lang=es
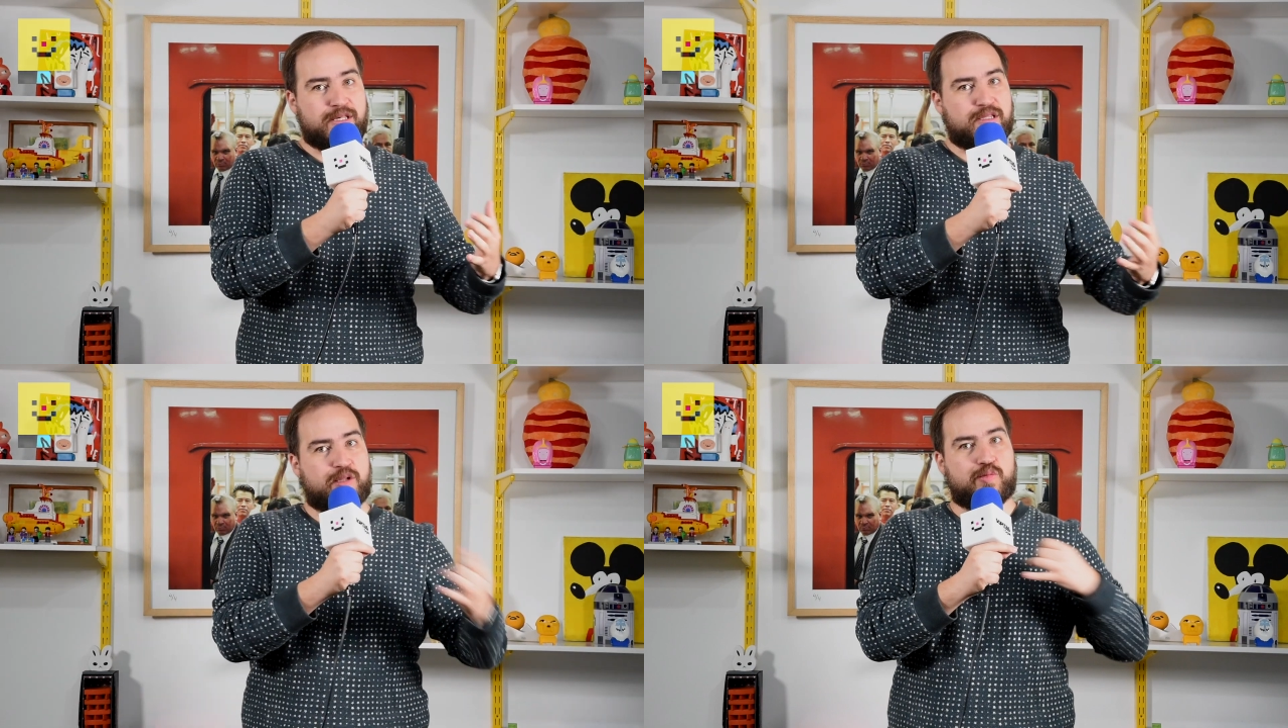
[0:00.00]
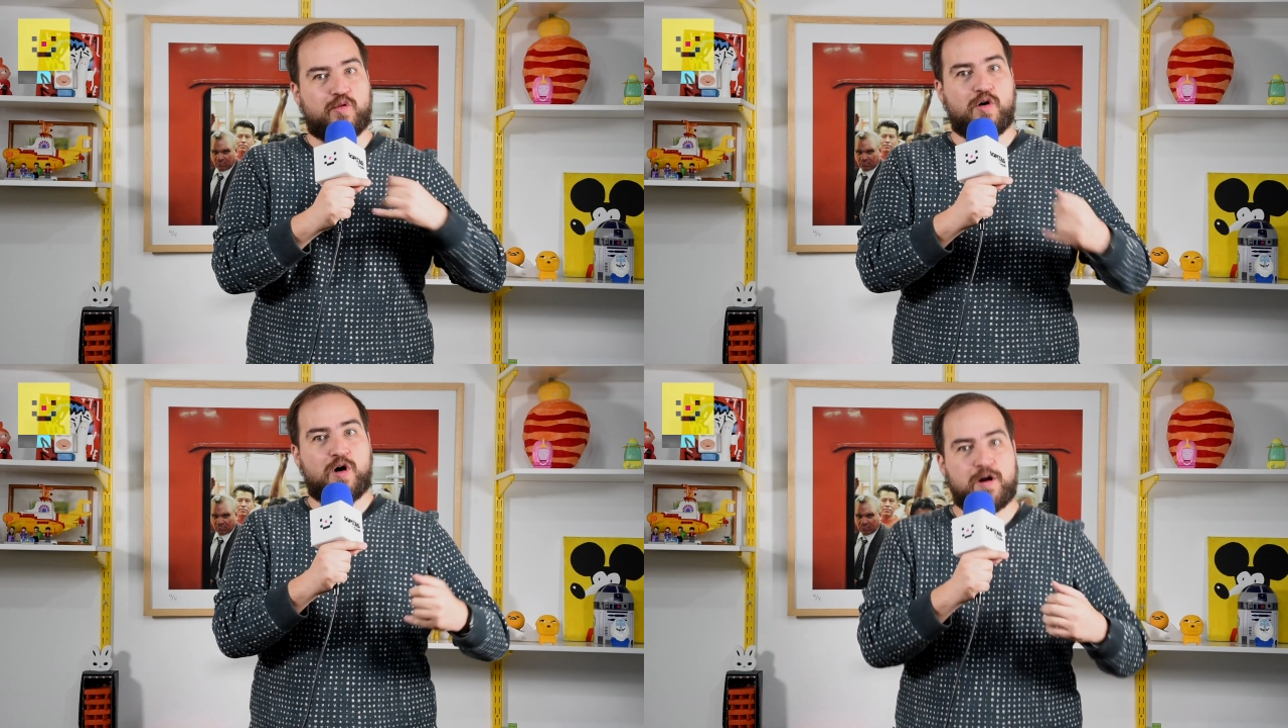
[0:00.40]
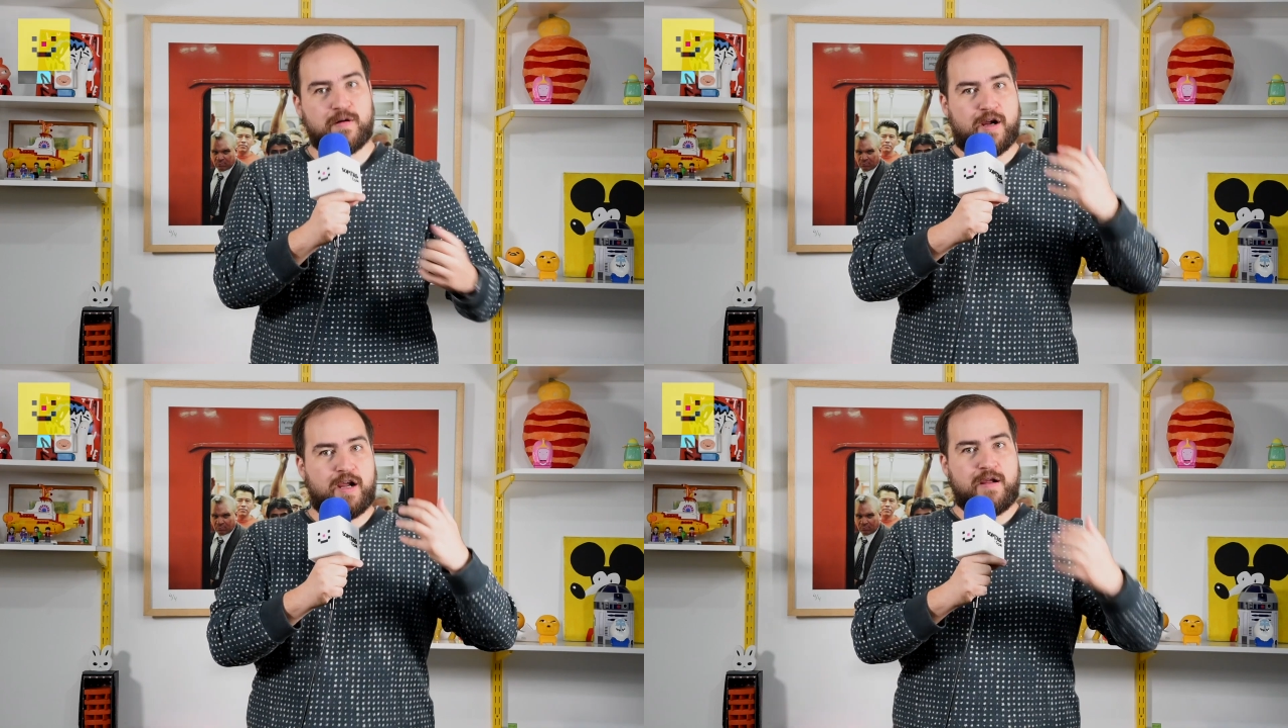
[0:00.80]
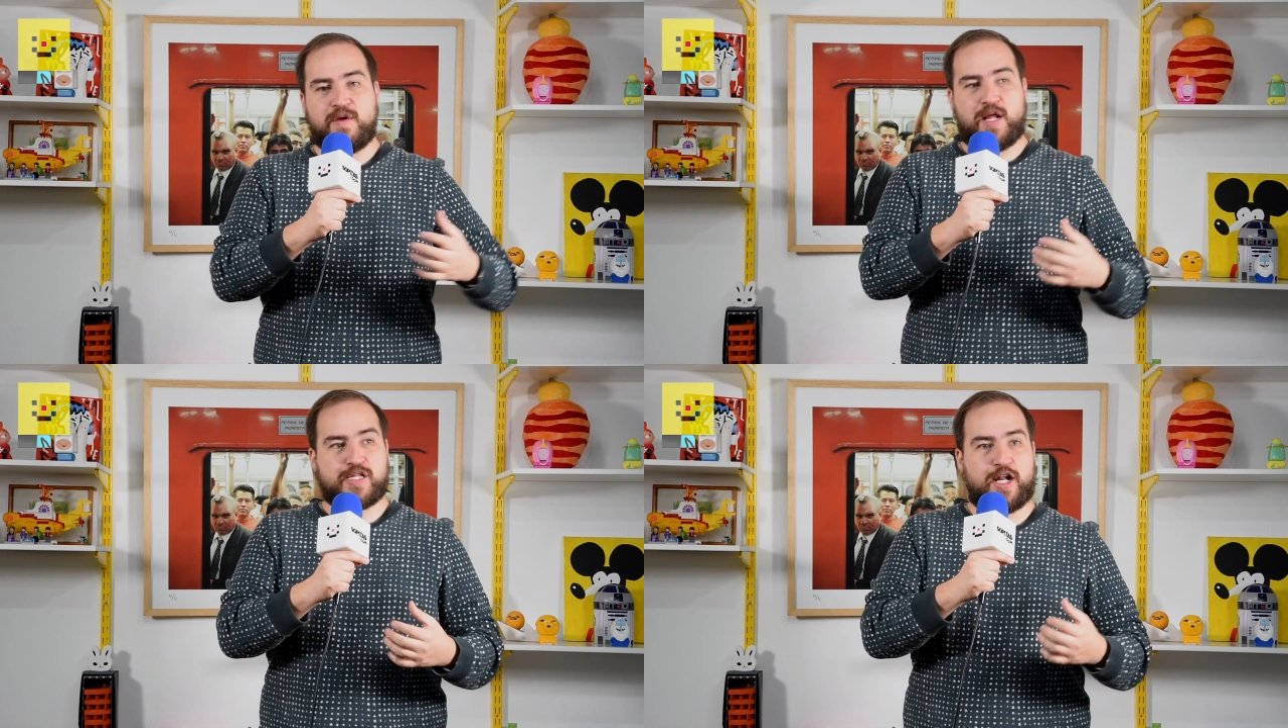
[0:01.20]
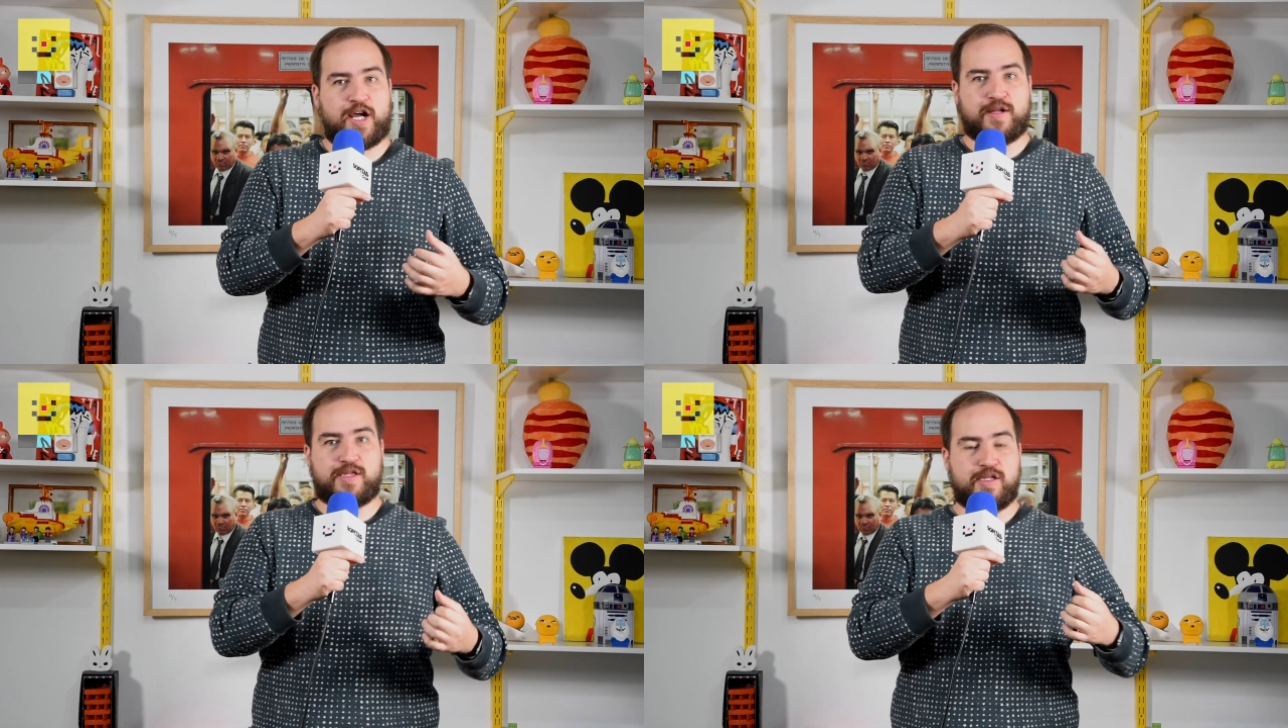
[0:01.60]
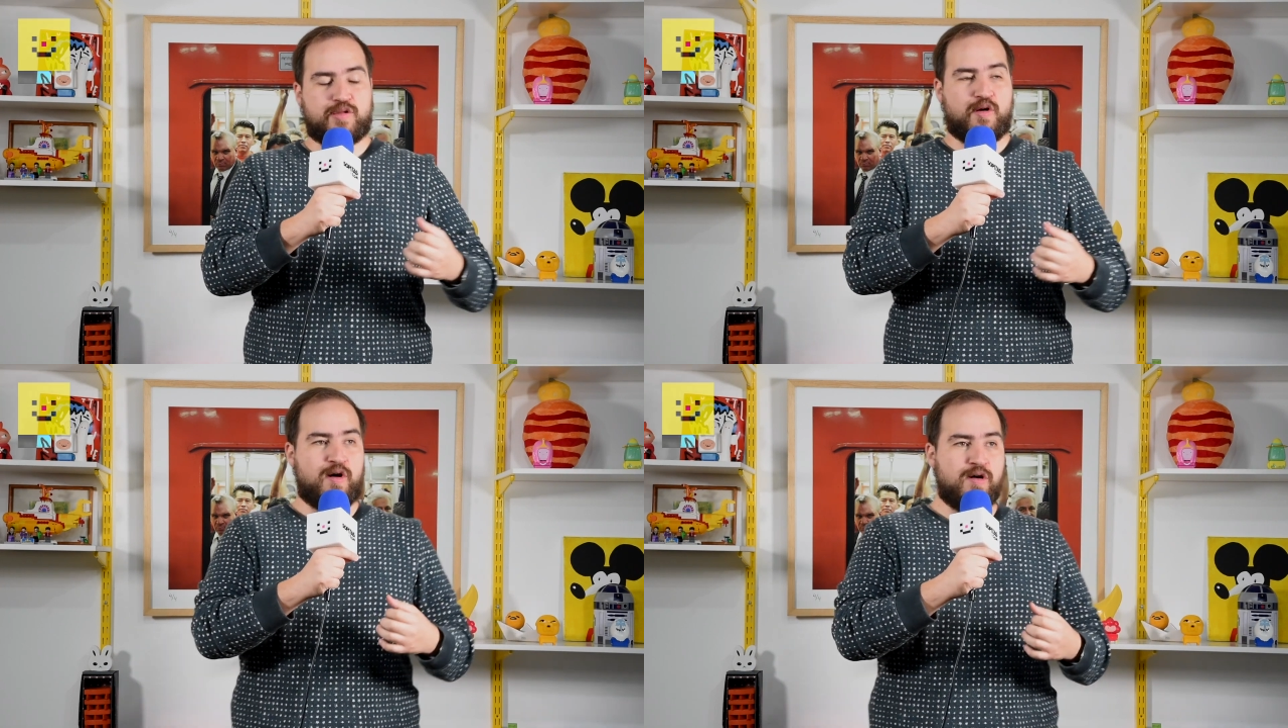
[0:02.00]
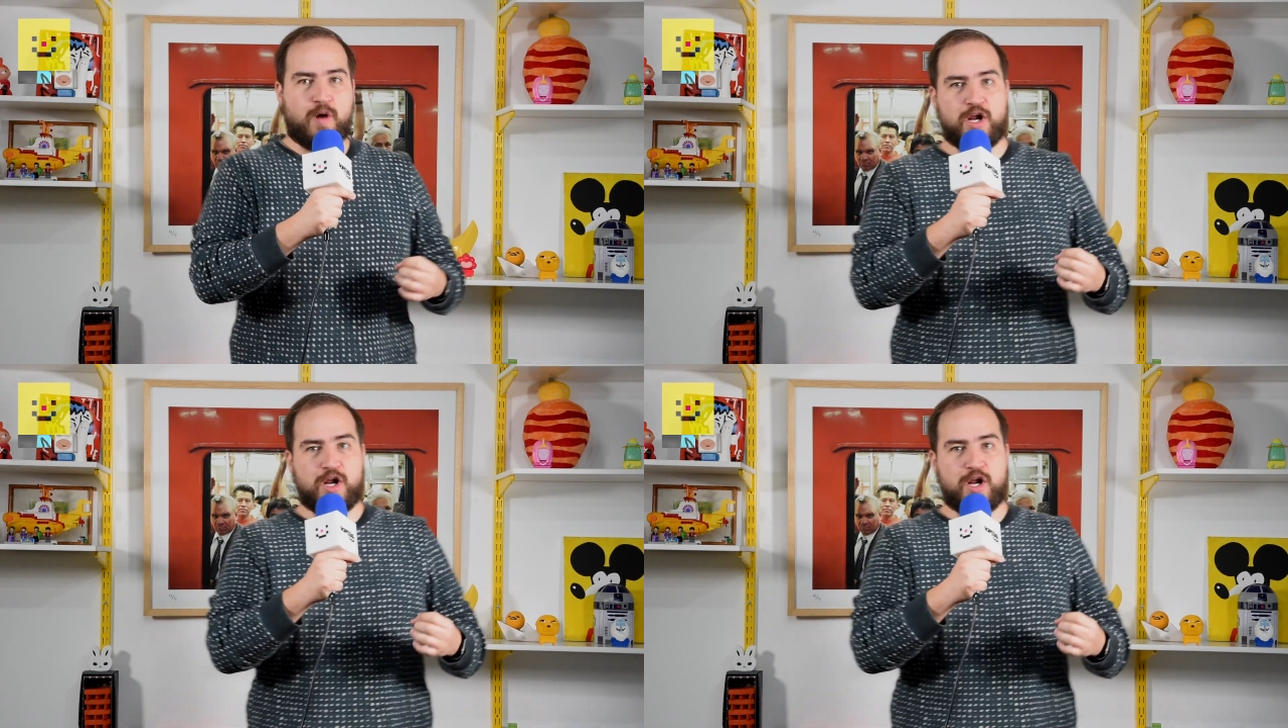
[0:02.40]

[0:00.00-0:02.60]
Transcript: es el sudor, ¿eh? Viene a hacer ejercicio, no a